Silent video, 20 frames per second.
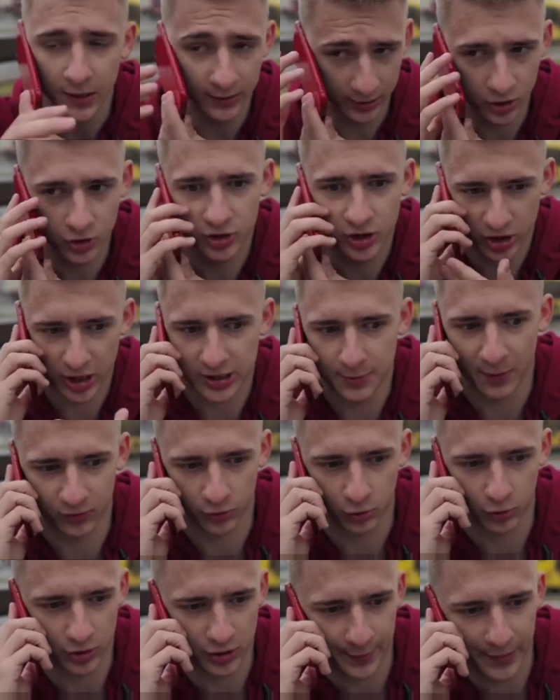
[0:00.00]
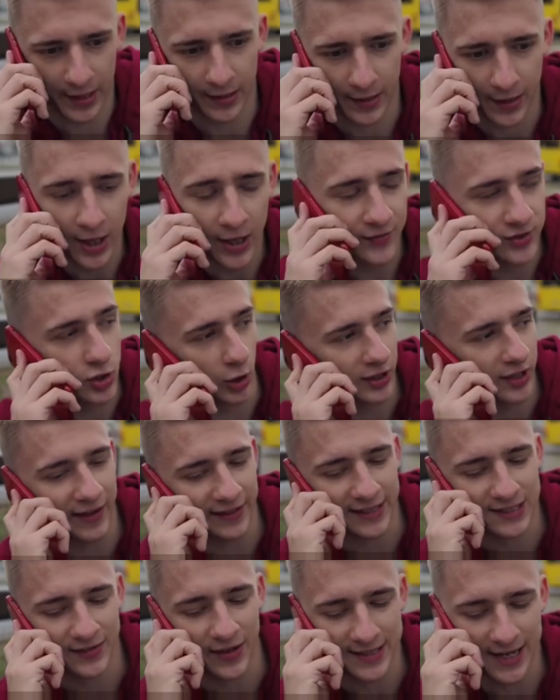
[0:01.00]
Надо же держать тебя в тонусе, правильно? Все, давай,
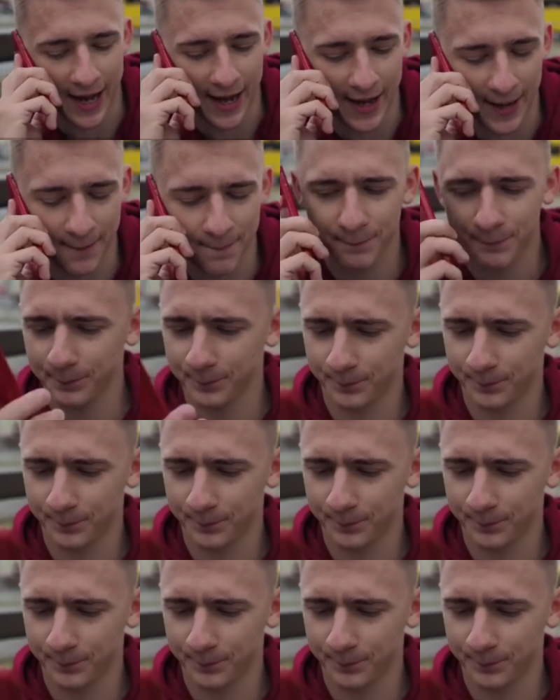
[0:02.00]
на связи. Ага.